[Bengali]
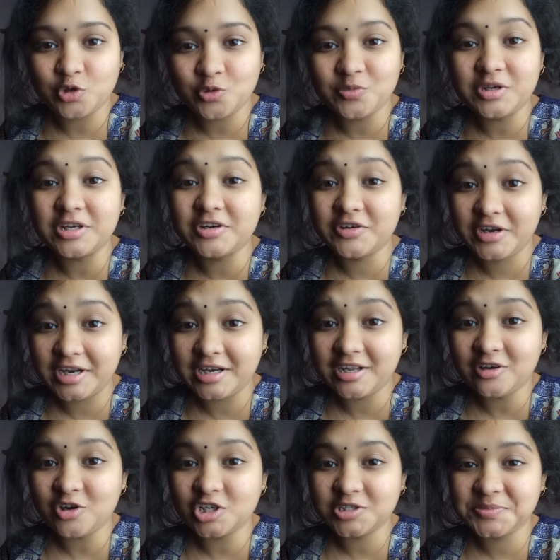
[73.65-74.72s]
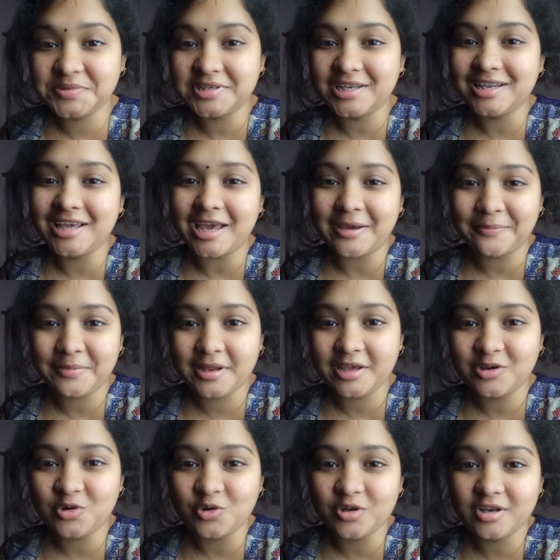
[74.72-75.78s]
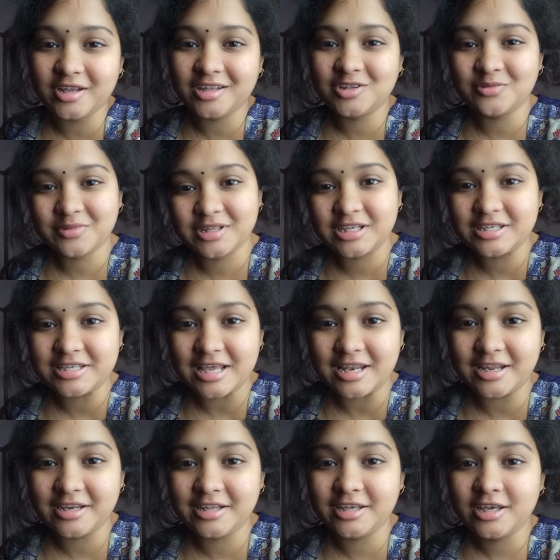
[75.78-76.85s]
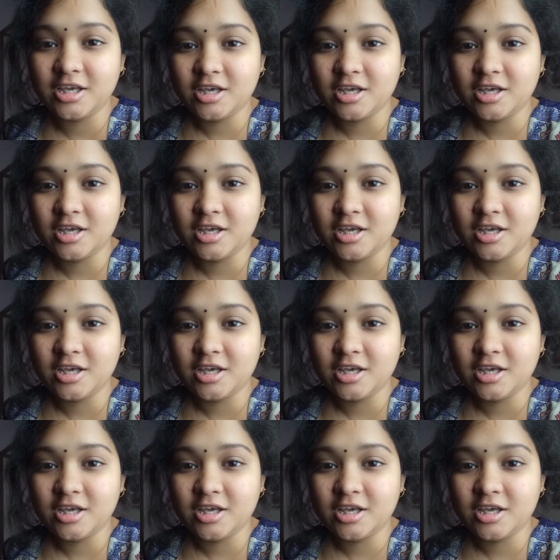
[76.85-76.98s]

তোমরা গ্রেডে হসপিটালে অ্যাপ্লাই করলে তোমাদের স্যালারি